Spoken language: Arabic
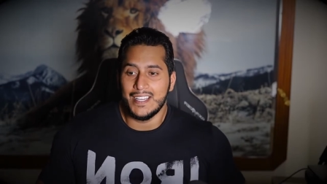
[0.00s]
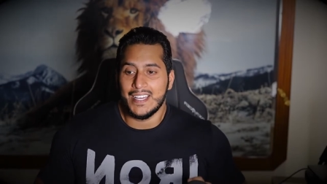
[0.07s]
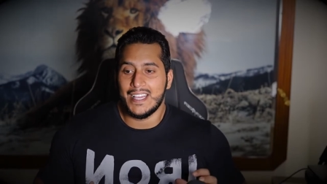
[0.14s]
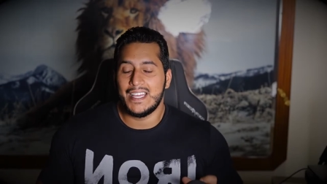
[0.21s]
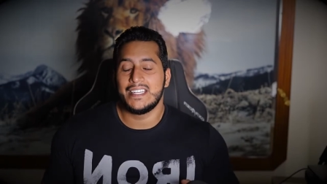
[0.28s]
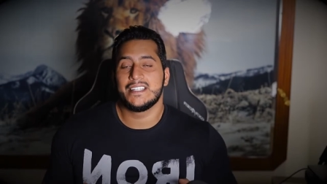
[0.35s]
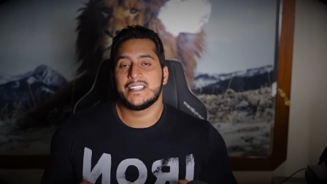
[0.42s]

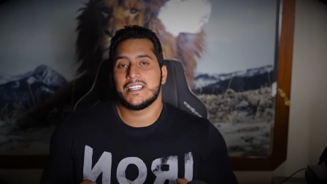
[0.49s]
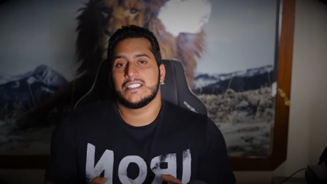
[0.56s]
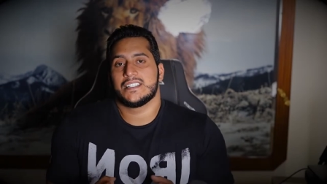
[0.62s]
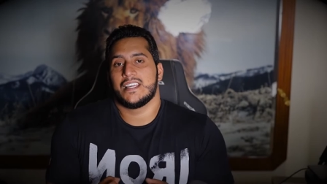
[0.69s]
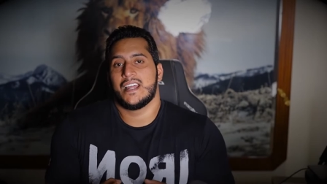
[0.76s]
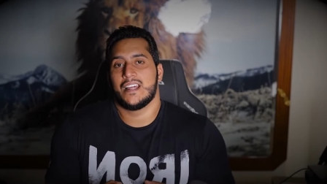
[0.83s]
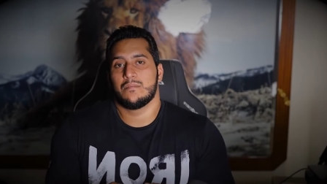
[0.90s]
خلينا نقيس
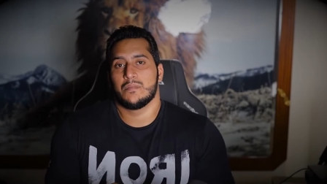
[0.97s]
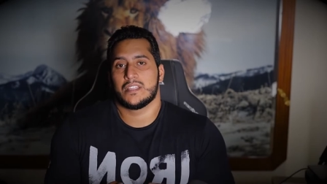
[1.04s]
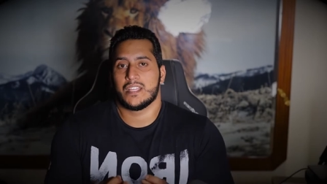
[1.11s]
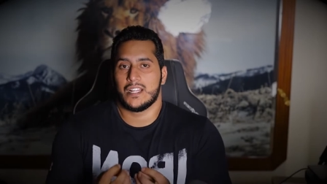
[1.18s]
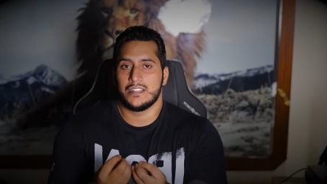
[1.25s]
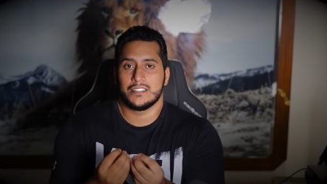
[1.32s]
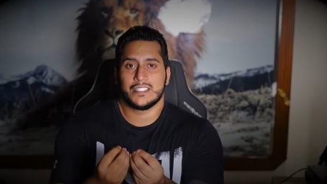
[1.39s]
على
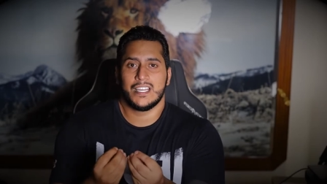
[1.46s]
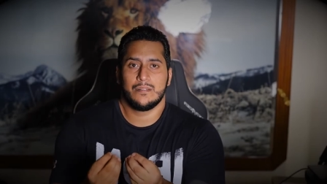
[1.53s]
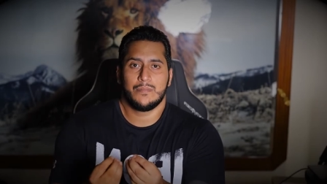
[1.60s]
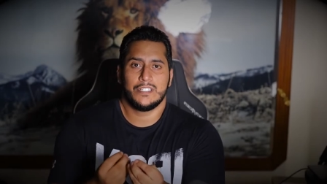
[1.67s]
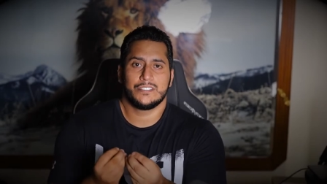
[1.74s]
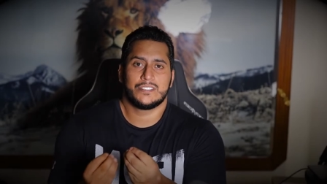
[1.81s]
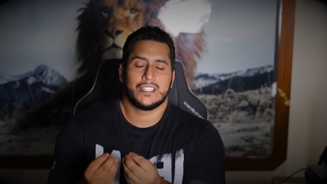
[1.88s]
هالمثال،
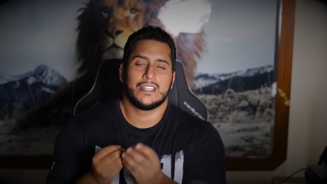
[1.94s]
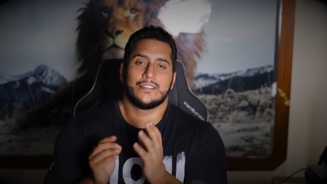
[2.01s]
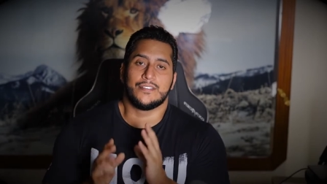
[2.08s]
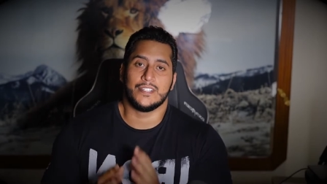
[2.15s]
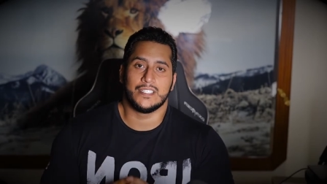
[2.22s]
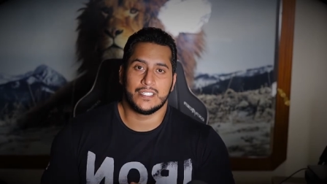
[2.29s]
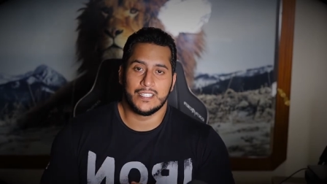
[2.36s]
نتكلم عن
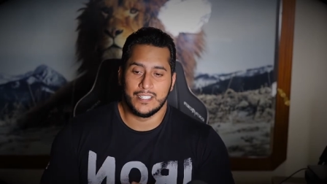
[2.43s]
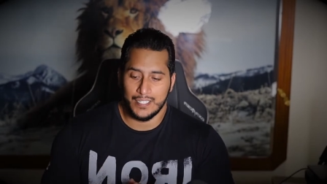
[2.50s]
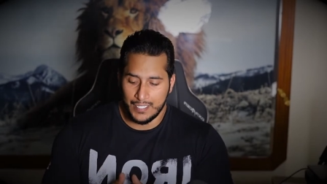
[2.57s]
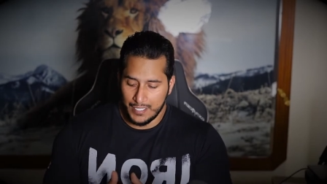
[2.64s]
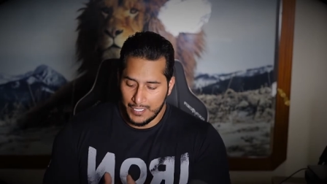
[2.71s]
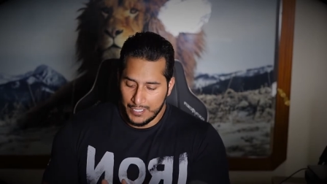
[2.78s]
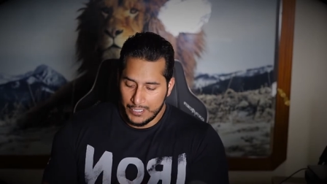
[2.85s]
السلفيه.
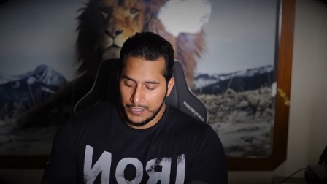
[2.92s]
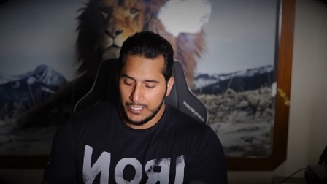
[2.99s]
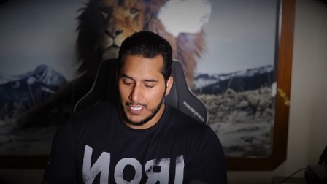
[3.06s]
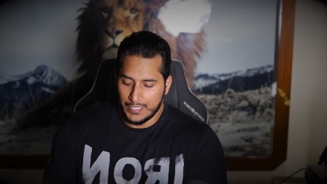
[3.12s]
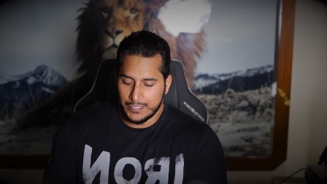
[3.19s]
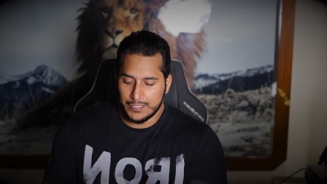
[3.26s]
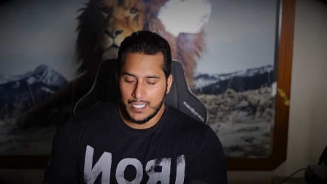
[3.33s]

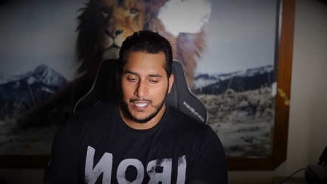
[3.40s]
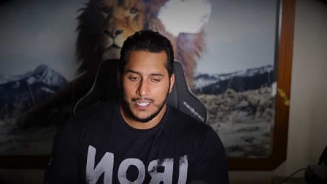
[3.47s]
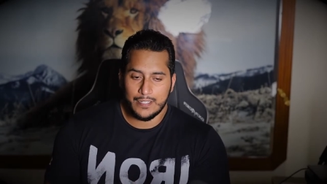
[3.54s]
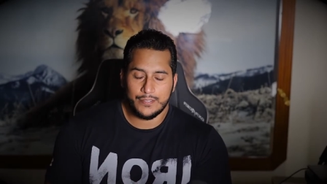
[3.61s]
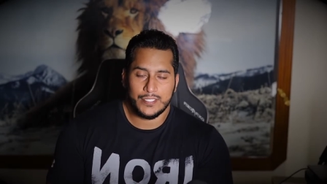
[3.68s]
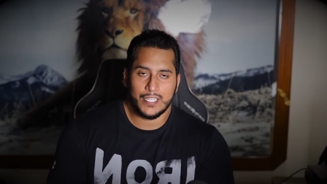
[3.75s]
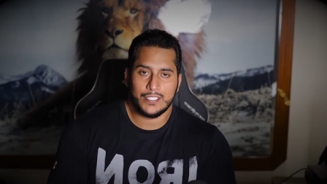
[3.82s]
شخص
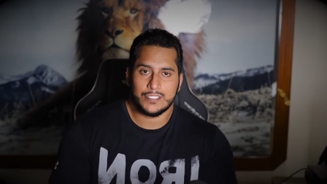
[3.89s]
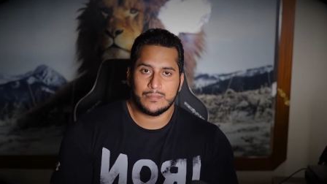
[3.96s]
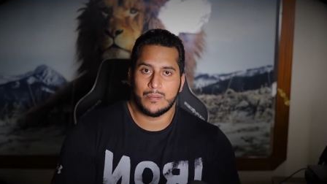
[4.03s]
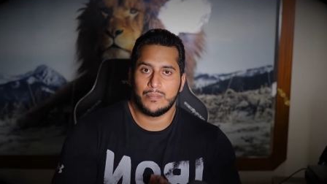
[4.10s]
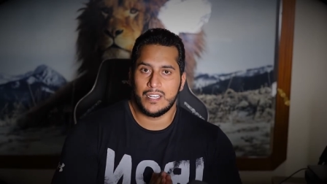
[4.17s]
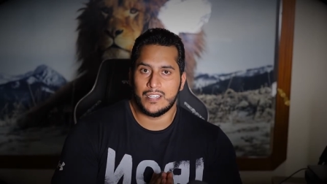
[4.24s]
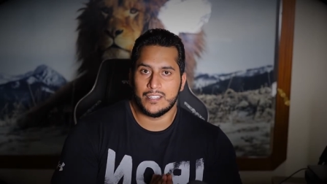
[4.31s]
سلف شخص
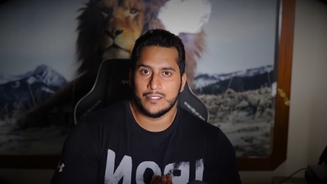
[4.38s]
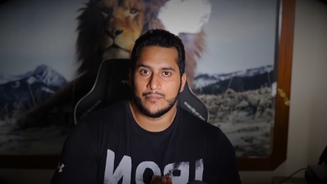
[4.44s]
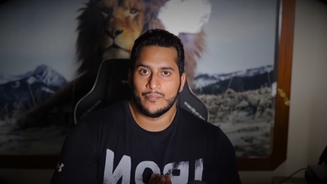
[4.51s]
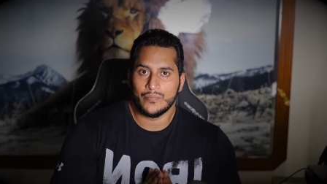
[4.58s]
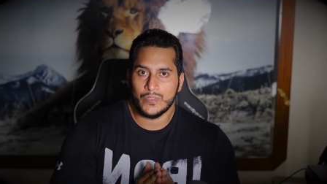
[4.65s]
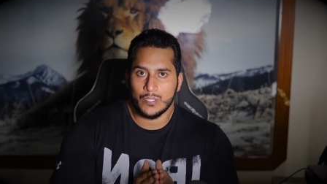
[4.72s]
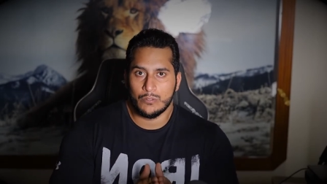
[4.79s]
مبلغ
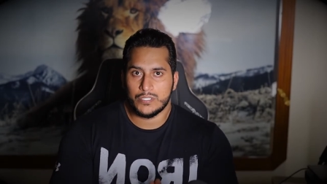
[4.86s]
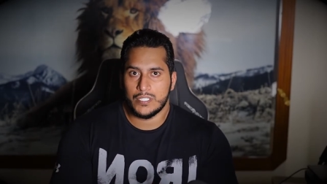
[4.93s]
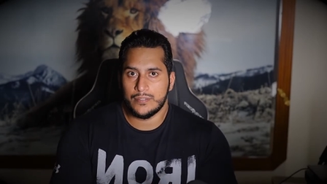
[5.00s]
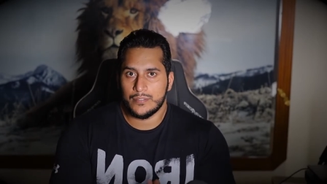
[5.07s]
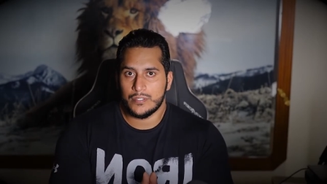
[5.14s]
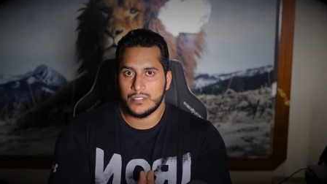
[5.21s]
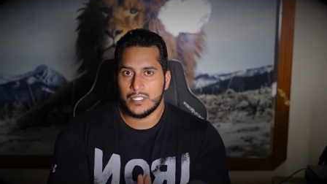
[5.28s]

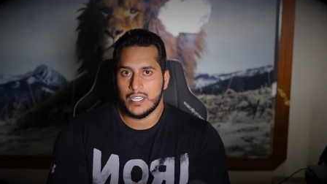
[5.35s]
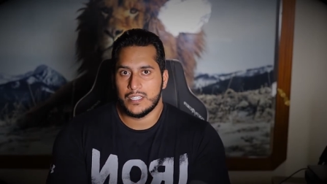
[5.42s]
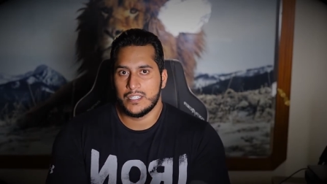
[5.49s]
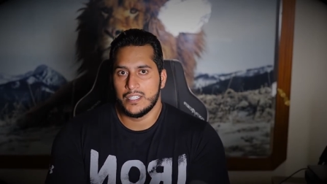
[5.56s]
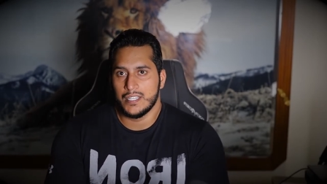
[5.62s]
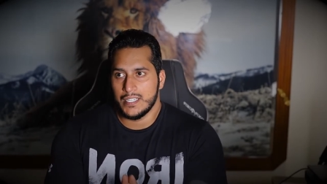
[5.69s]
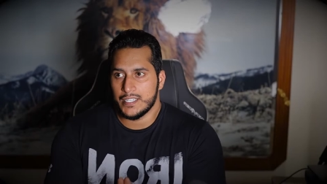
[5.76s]
واتفقوا انه
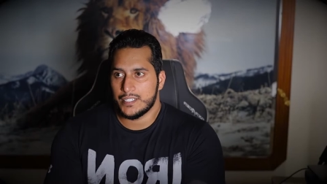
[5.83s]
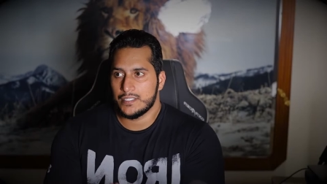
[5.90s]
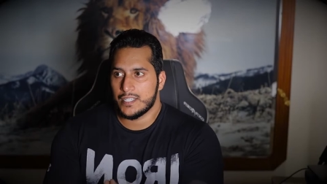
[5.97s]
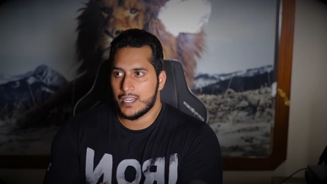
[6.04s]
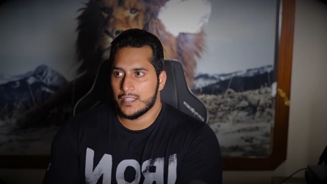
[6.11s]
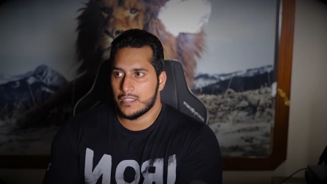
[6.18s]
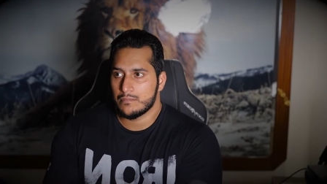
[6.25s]
يرد
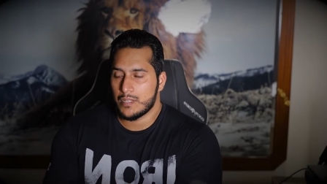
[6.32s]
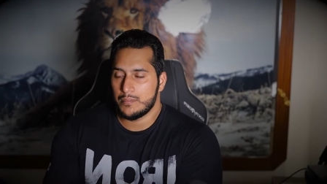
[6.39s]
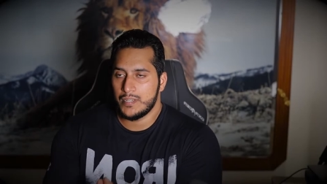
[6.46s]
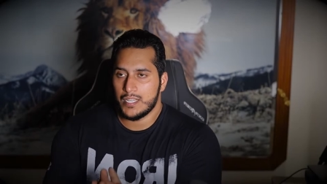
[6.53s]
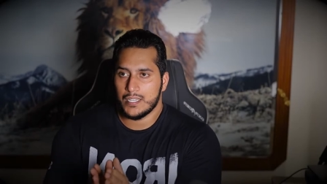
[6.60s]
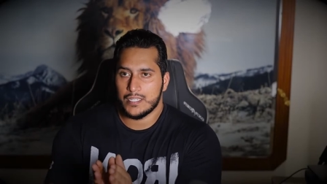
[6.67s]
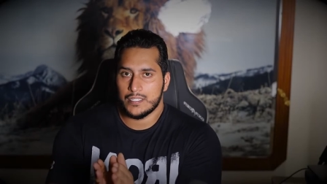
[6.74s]
هذا
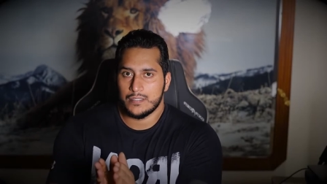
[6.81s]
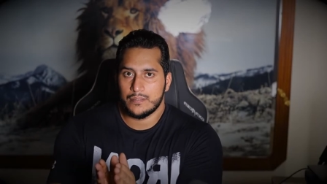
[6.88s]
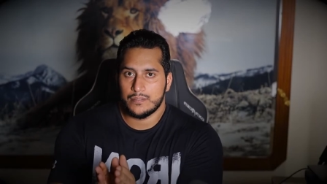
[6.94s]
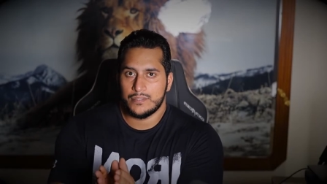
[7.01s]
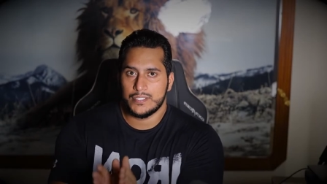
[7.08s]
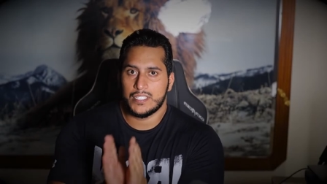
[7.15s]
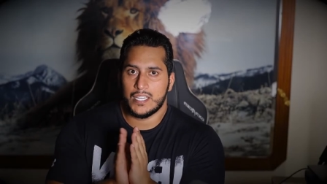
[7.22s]
المبلغ
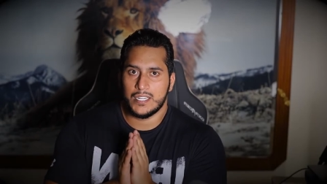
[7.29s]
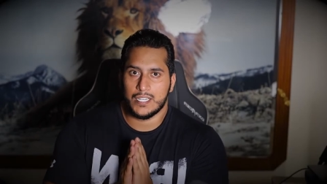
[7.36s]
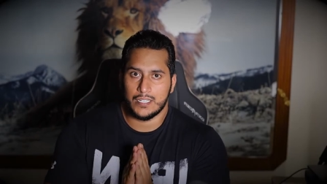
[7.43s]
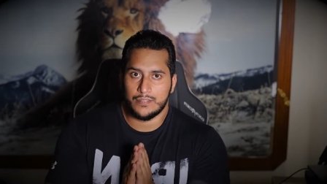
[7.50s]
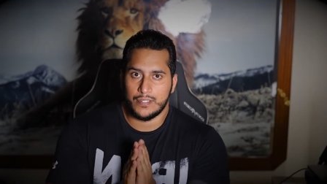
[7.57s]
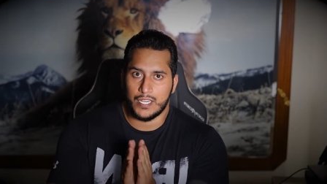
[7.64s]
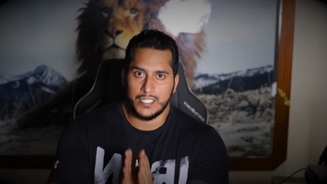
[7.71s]
في التاريخ
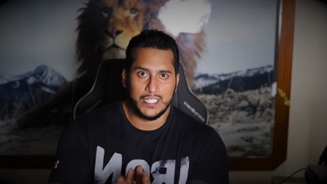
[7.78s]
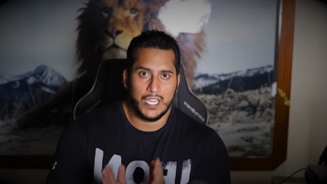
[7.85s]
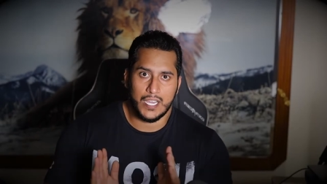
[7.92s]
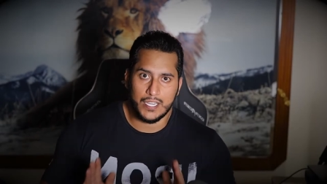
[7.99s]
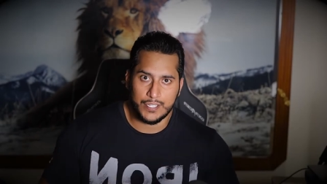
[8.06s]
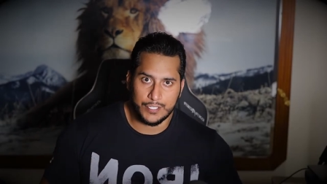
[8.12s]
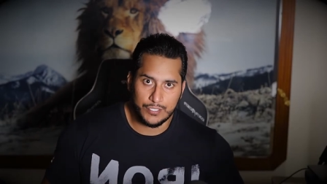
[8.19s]
الفلاني
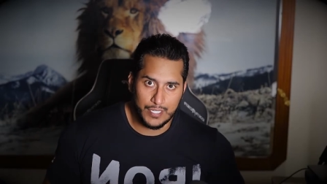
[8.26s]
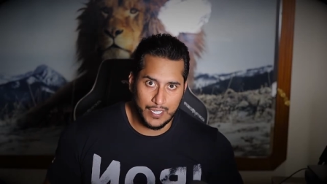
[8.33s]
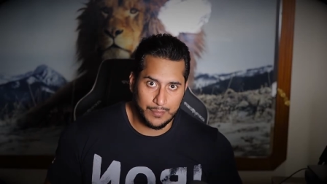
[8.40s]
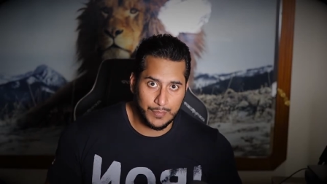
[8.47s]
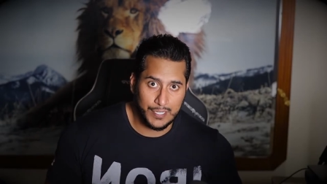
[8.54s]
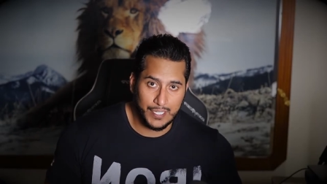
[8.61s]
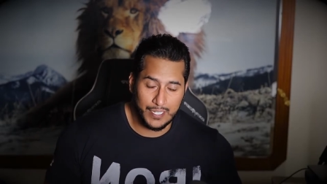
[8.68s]
اخر
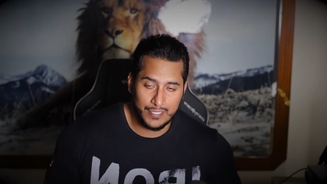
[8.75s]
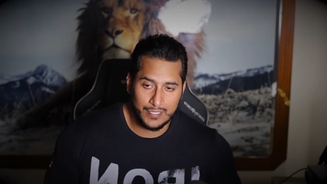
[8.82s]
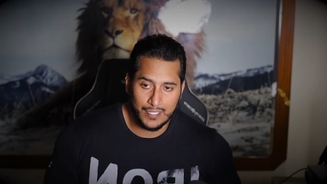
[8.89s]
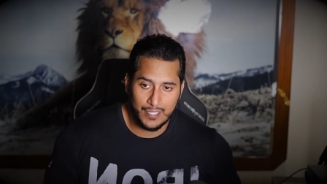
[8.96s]
الشهر مثلا